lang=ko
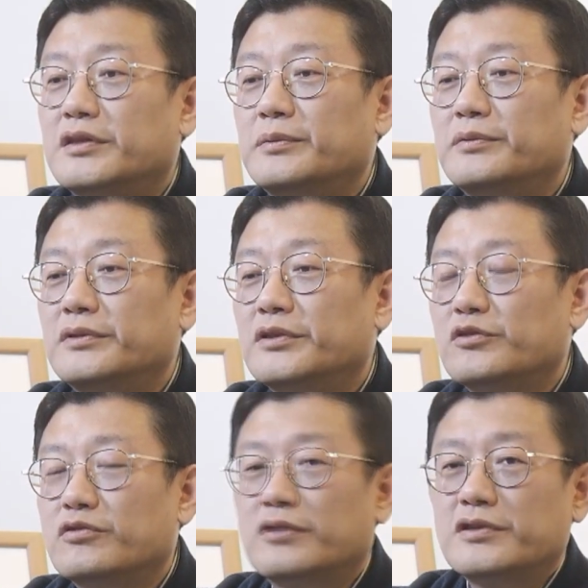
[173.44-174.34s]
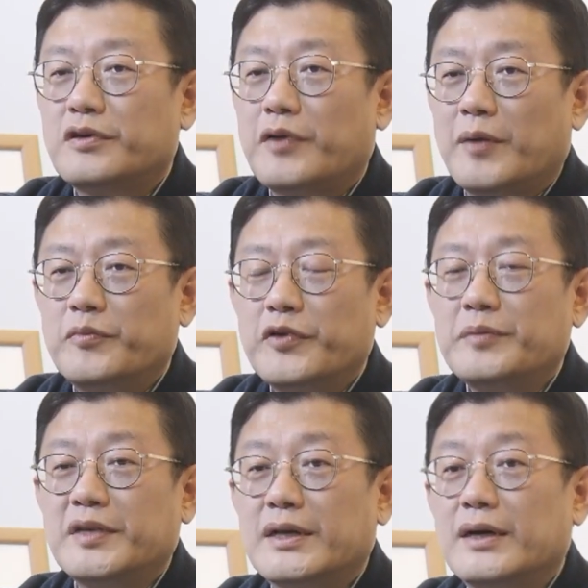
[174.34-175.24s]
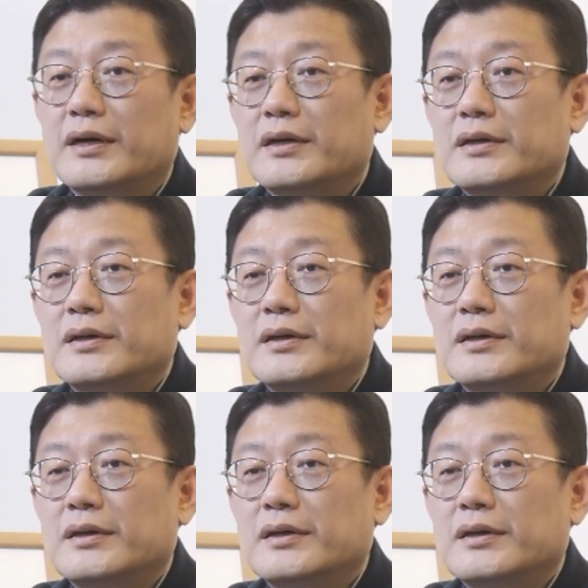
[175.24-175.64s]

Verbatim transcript: 그분들은 주권자로 안 보입니다.